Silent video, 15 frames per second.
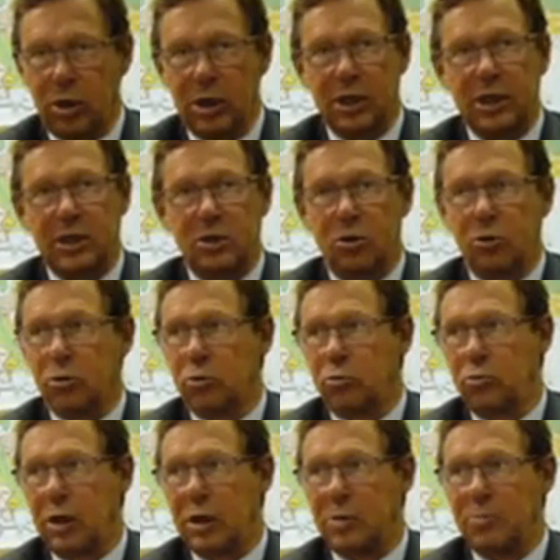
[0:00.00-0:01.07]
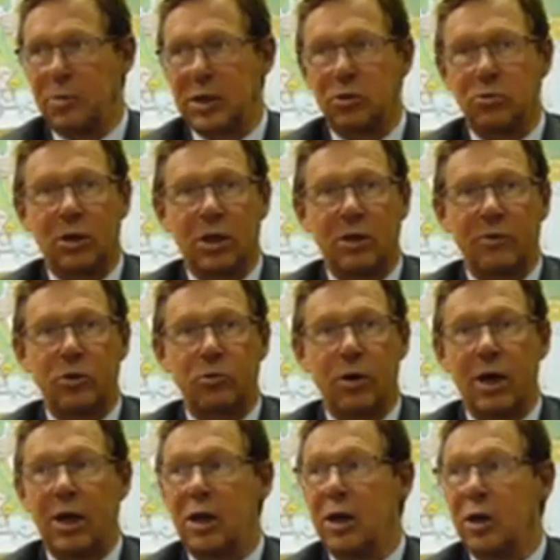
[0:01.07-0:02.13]
ans ou dans les 10 ans que toutes les maisons
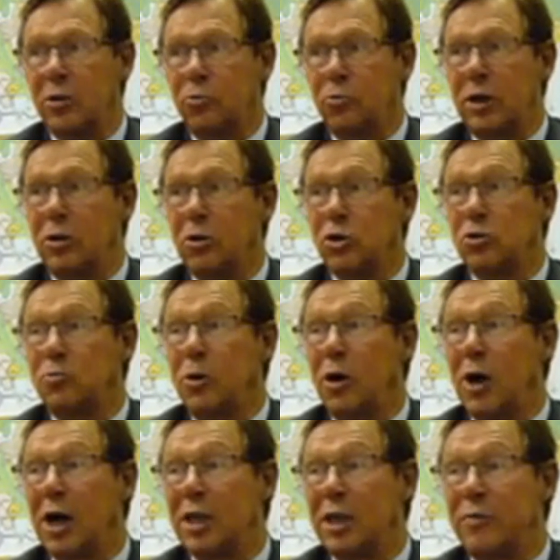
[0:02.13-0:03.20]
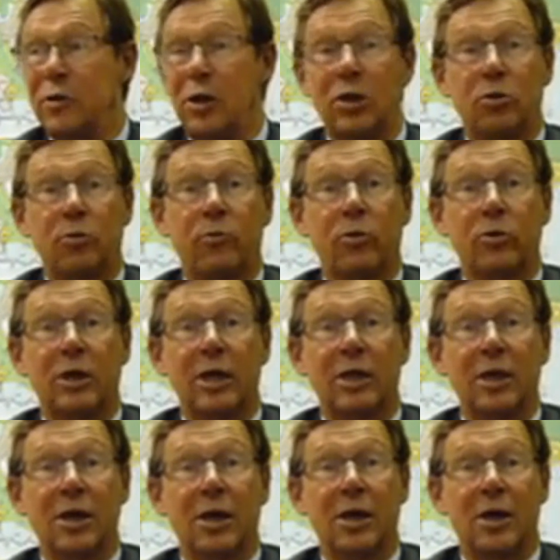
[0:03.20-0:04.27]
individuelles, tous les logements individuels
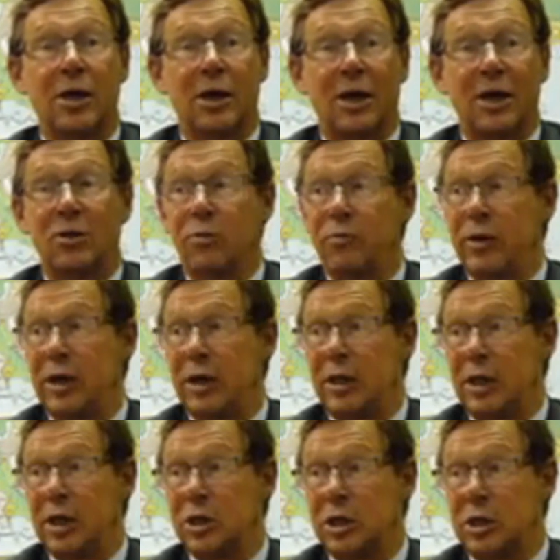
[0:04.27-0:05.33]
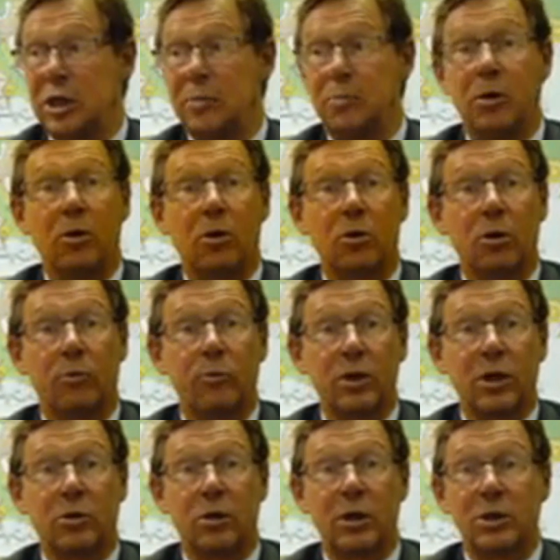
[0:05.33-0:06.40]
devront être rénovés énergétiquement.
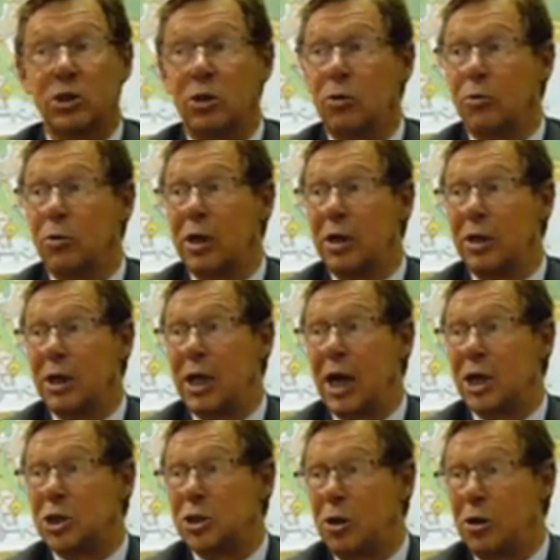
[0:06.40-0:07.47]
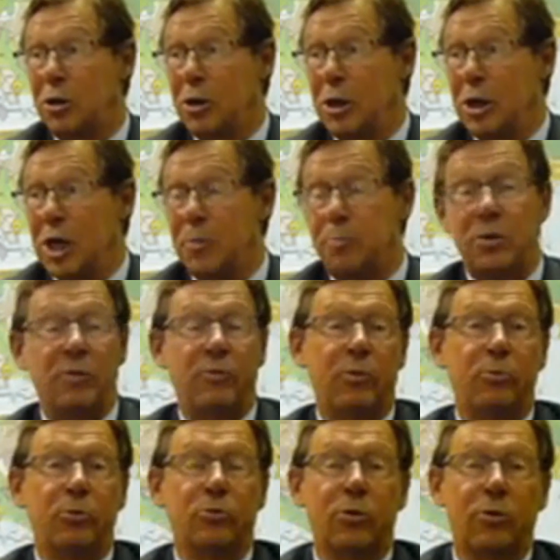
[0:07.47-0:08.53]
Encore faut-il que les gens ont, aient l'argent et
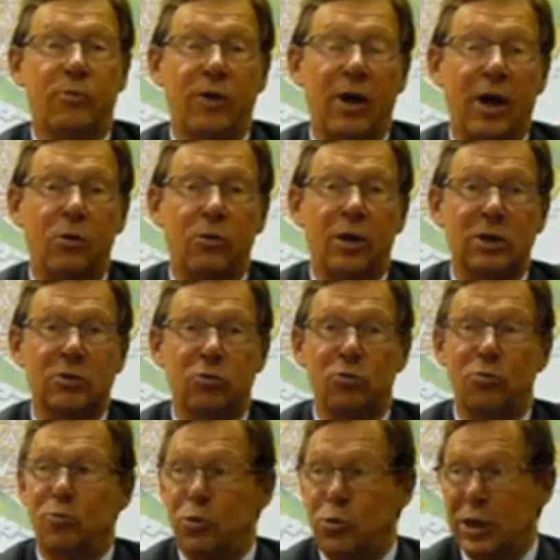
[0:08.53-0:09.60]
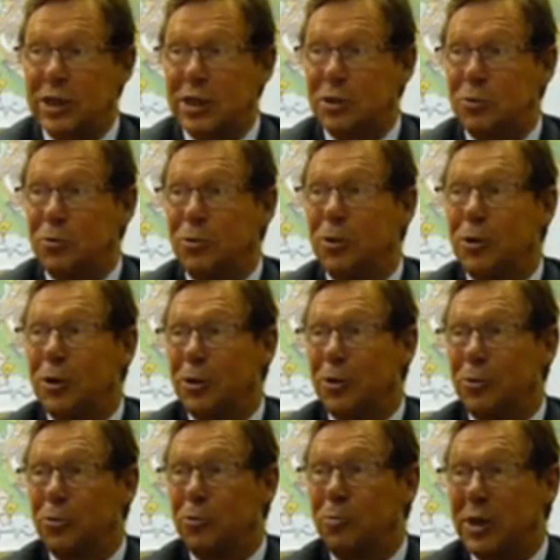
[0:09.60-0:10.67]
puis ils vont plutôt le faire à l'occasion d'une mutation
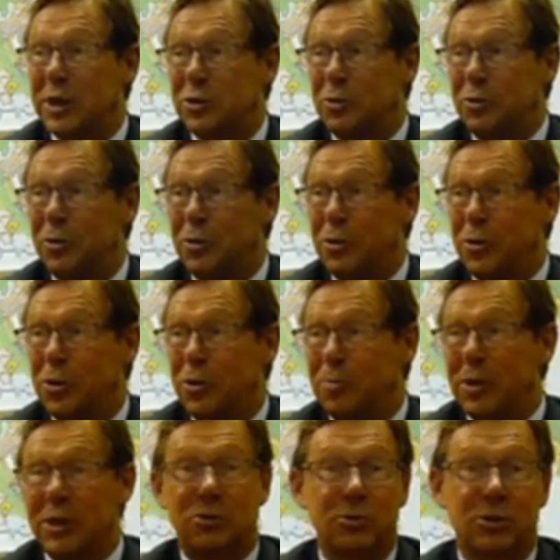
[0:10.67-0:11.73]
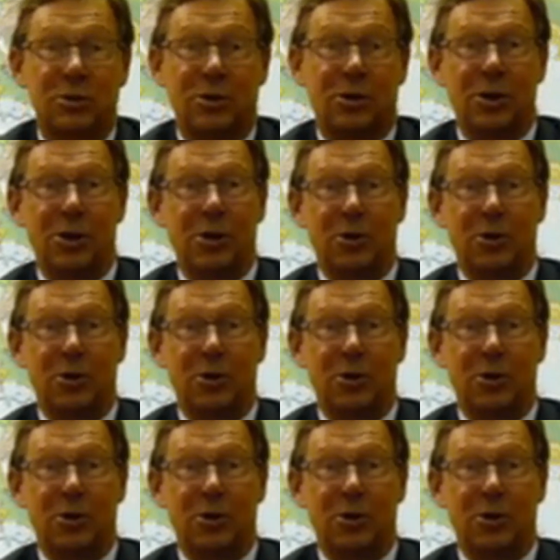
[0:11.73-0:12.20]
d'une maison, parce que